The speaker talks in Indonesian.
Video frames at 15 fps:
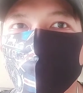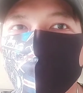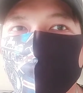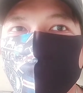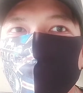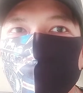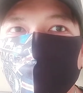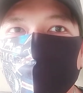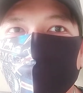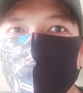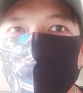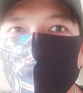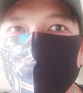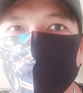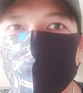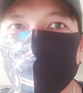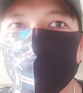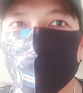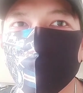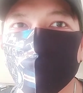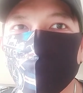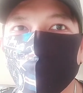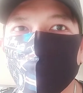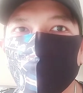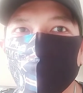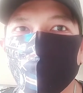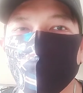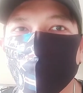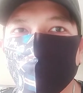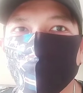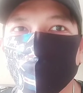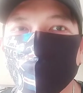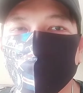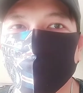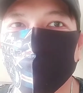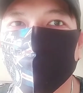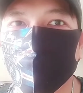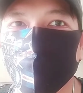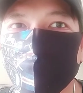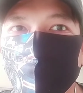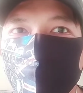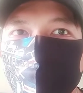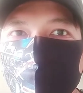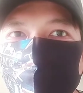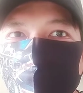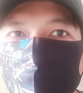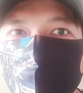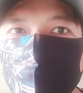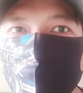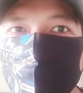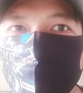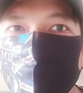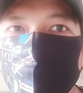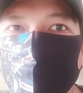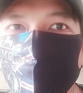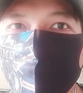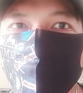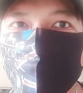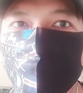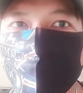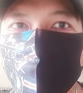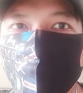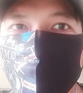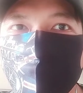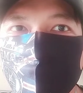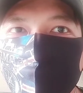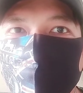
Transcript: caranya gimana ya contohnya misalnya ikan